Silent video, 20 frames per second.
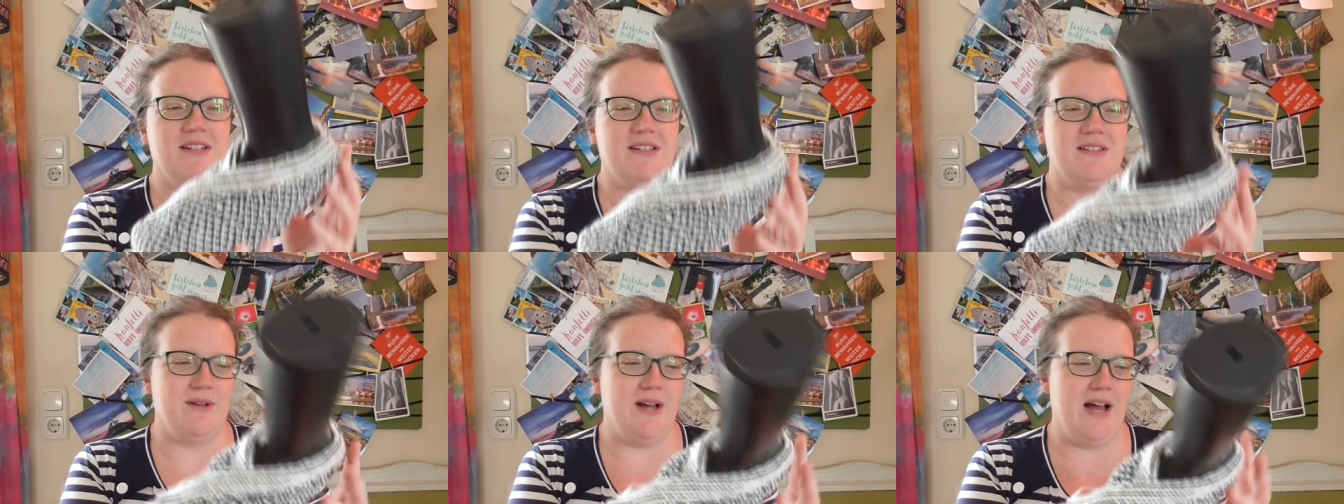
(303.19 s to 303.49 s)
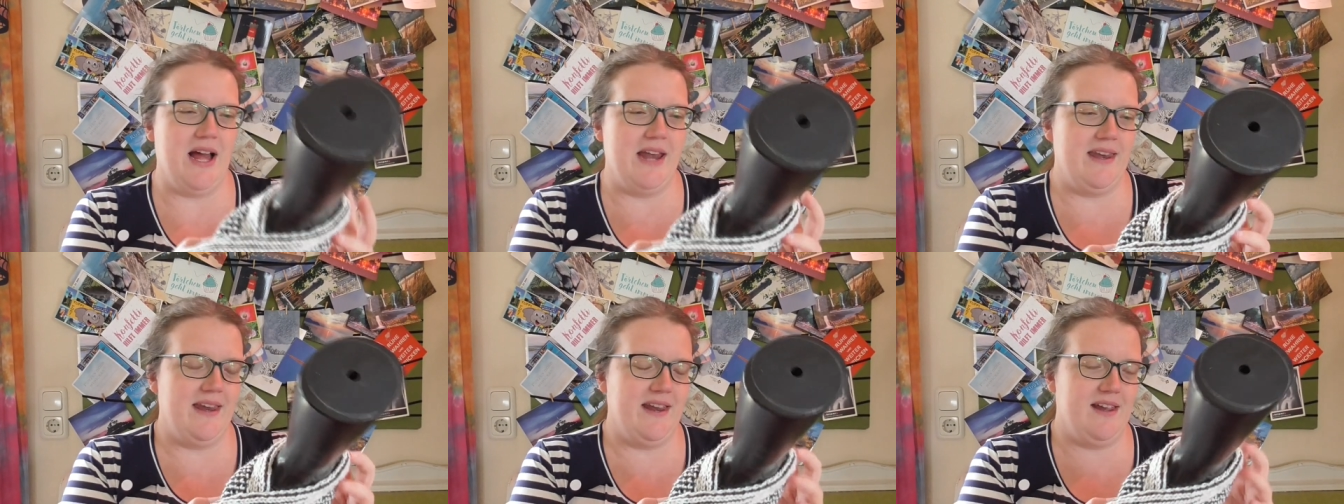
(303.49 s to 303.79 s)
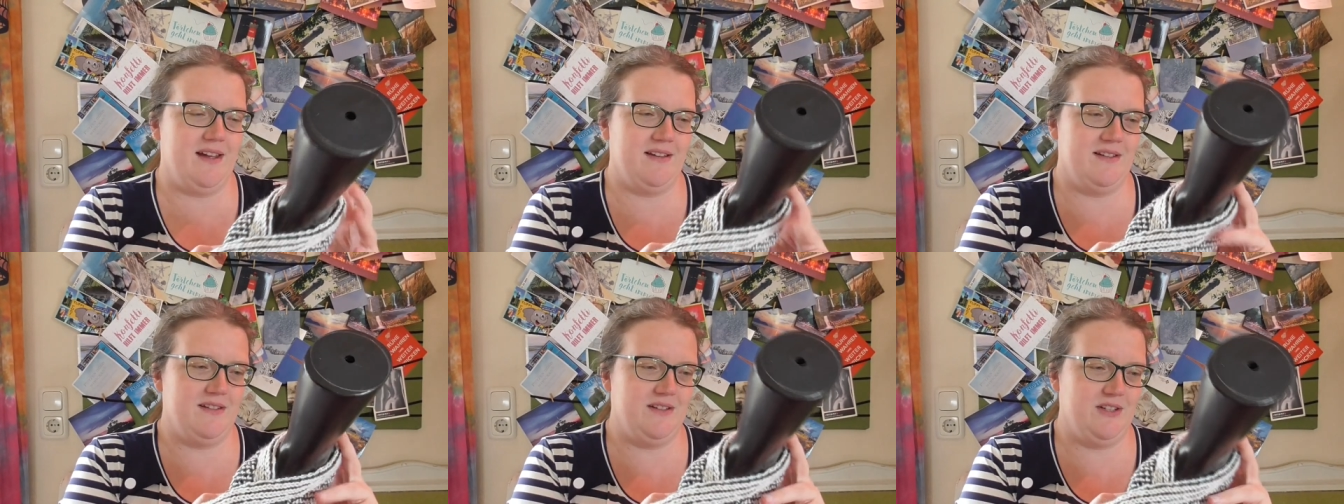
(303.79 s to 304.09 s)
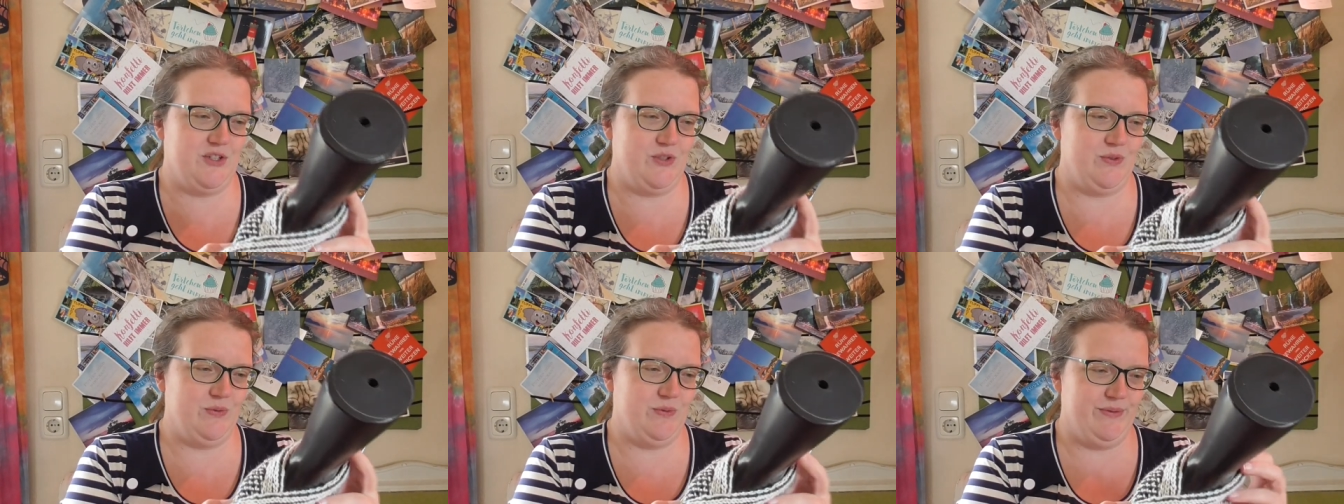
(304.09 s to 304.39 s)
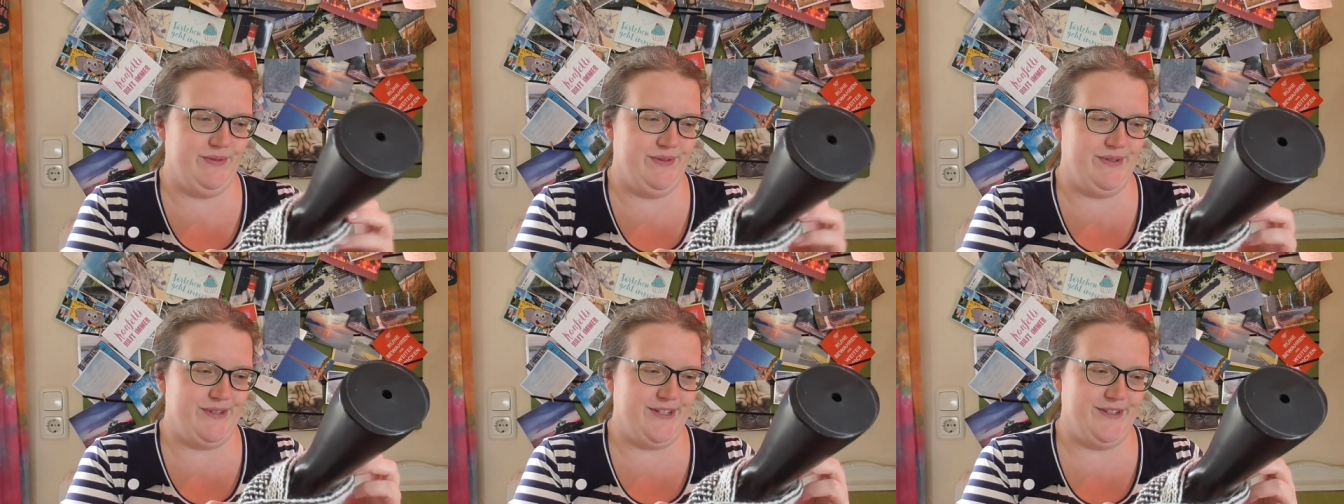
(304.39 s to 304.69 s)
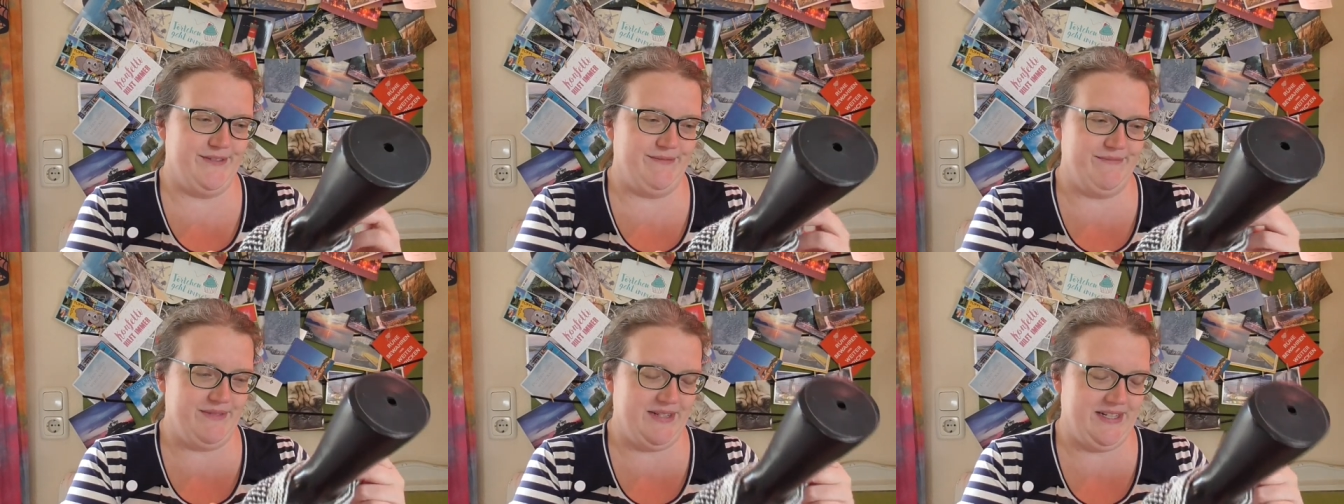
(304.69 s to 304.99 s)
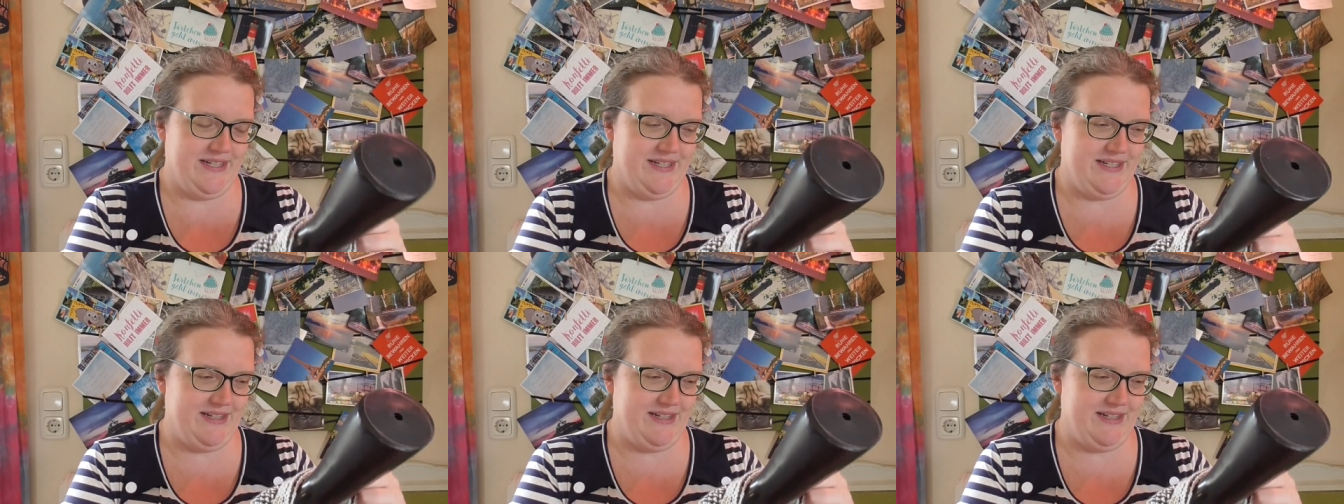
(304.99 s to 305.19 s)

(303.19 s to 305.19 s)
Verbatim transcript: das so annähernd eine Schuhgröße,